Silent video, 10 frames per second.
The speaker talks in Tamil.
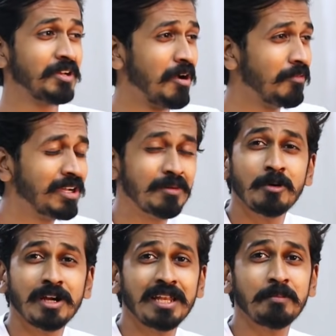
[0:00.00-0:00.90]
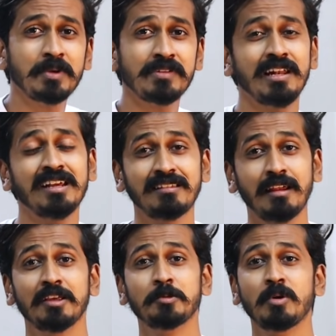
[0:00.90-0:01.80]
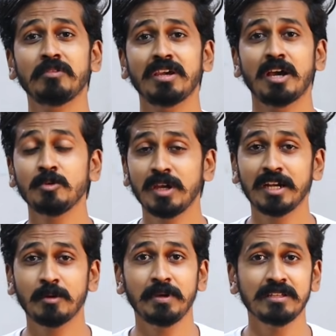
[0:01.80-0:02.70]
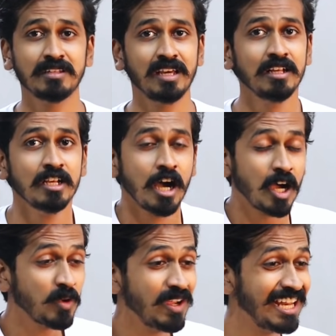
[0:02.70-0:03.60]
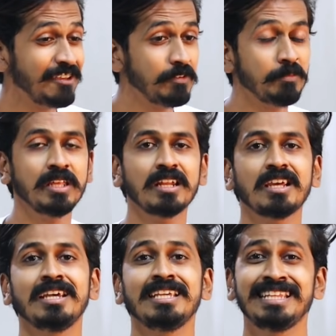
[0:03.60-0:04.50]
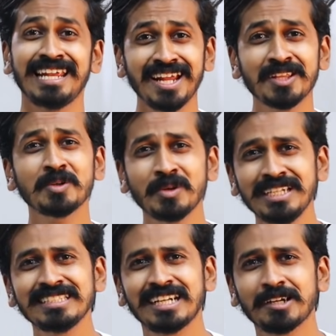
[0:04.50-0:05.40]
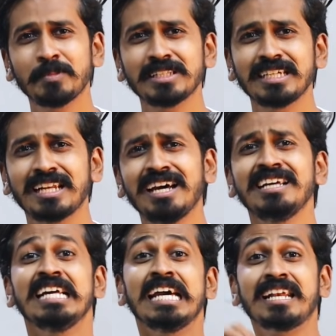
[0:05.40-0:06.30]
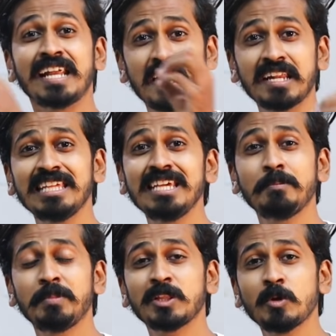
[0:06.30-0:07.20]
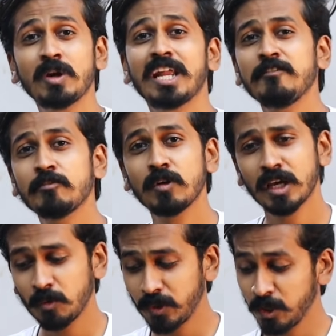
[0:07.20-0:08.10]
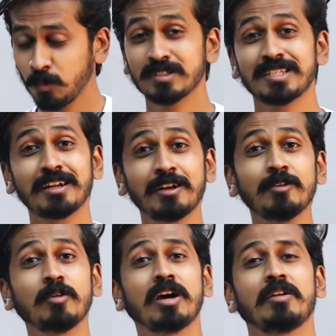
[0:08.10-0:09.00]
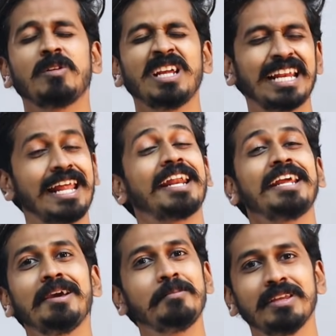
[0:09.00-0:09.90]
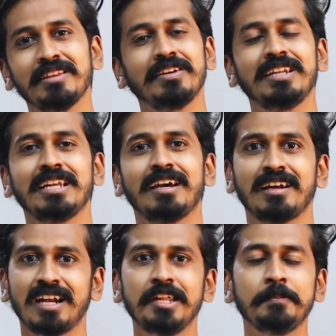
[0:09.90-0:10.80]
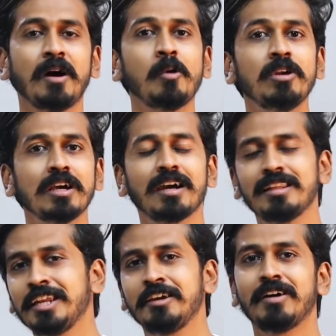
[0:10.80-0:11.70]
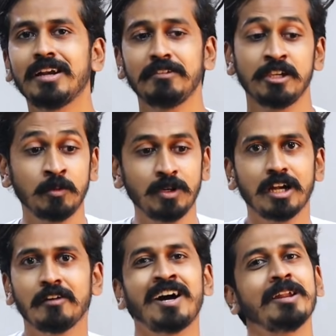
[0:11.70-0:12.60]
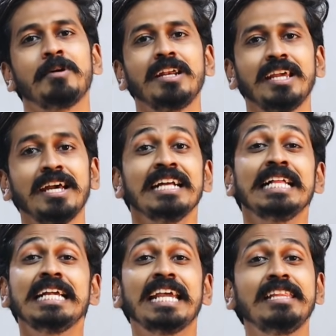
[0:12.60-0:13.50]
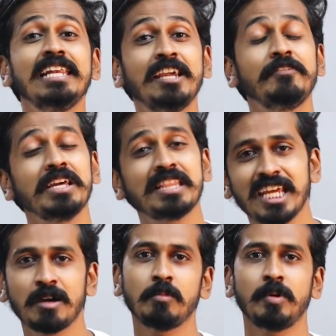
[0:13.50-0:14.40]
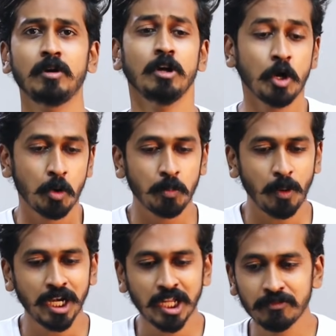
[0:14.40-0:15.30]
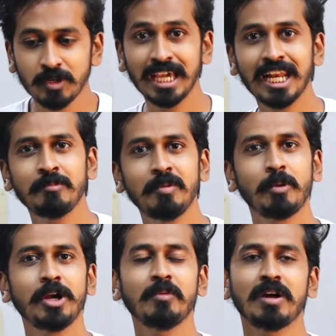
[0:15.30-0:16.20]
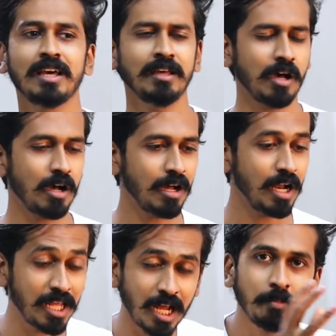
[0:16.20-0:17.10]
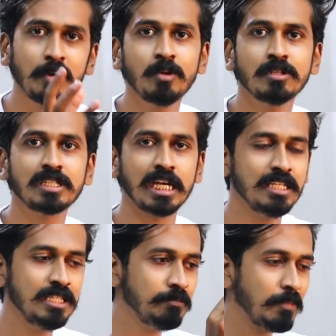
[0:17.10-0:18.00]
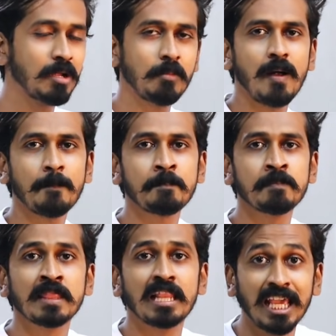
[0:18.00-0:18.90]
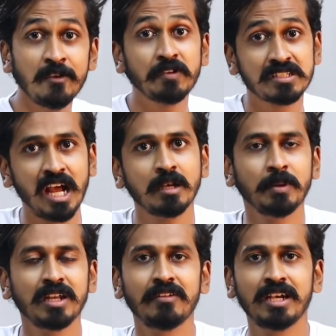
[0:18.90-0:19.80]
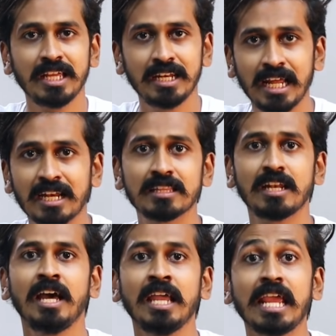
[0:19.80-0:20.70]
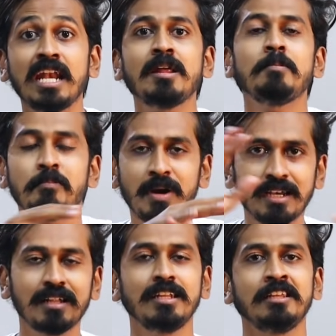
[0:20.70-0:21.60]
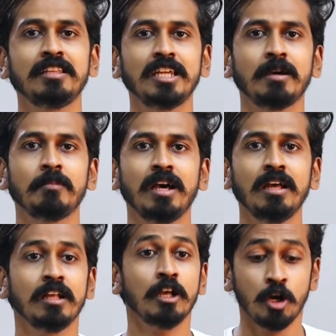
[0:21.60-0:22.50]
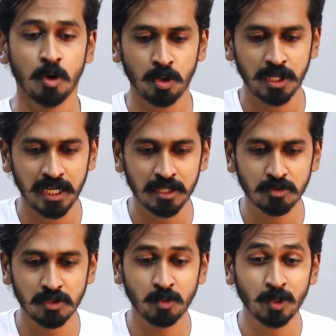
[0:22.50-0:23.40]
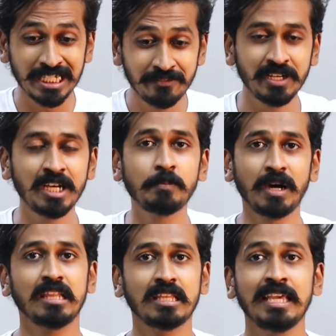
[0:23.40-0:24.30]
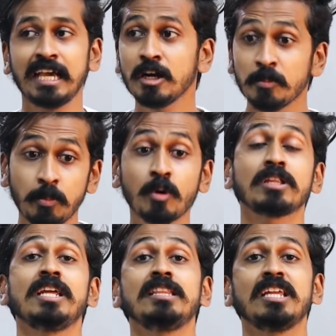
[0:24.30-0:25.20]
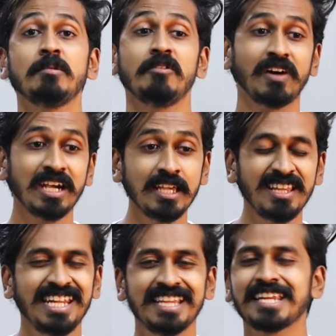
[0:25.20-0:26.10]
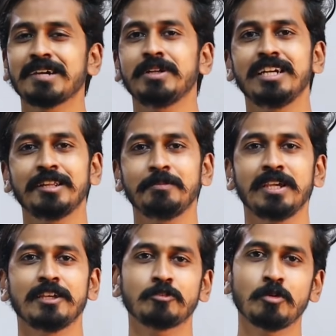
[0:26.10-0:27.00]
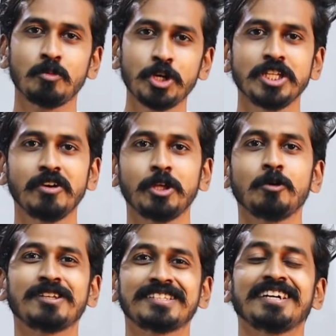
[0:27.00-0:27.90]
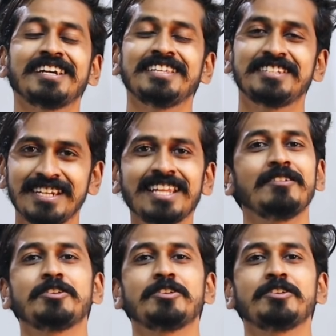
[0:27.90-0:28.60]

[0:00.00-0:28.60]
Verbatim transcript: ஆயிடும் அவங்க உங்ககிட்ட பேசலைன்னா ஸ்டேட்டஸ் போடுவீங்க ஐயோ என்கிட்ட பேசல ஐயோ என் லைஃப் இப்படி இருக்குது இது எல்லாத்துக்கும் ரீசன் என்னென்னு பார்த்தீங்கன்னா நிறைய பேர்த்த உங்கள் லைஃப்குள்ளார விட்றீங்க உங்கள் சர்க்கிள்குள்ளார விட்றீங்க நிறைய பேர்த்த விட்டிங்கன்னா கண்டிப்பாக அவங்களுக்காக தான் நீங்கள் வாழுவீங்க உங்களுக்காக வாழ மாட்டீங்க எது லைஃப்னே தெரியாமல் போயிடும் ஒரு பாயிண்ட் ஆஃப் வியூவில் எல்லாருமே போயிடுவாங்க நீங்கள் அப்படியே ஒரு தனி மரமாக லைஃப்பை ஸ்டார்ட் பண்ண வேண்டிய நேரத்தில் என்ன பண்ணுறதுனே தெரியாமல் ஒரு என்ன சொல்கிறது ஒரு இன்ஃபினைட் பாத்தில் எங்கே போகிறதுனே தெரியாமல் வழி எதுனே தெரியாமல் நின்றுட்டுருப்பீங்க ஸோ முடிஞ்ச வரைக்கும் உங்கள் சர்க்கிளை சின்னதாக